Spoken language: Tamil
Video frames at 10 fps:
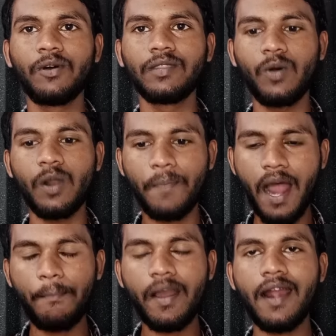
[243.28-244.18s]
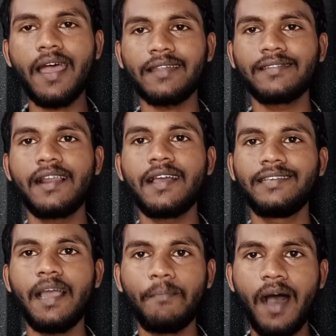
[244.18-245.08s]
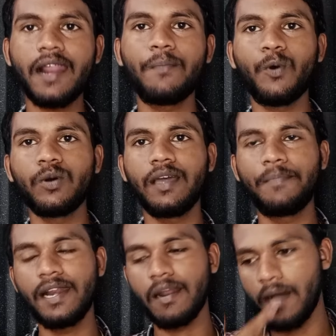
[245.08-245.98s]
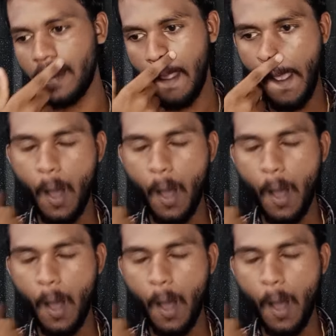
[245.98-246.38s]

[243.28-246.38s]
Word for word: வந்து ஒரு ப்ராப்பரான அரசியல் கட்சியாக மாறப்போகுது அப்படின்ற மாதிரி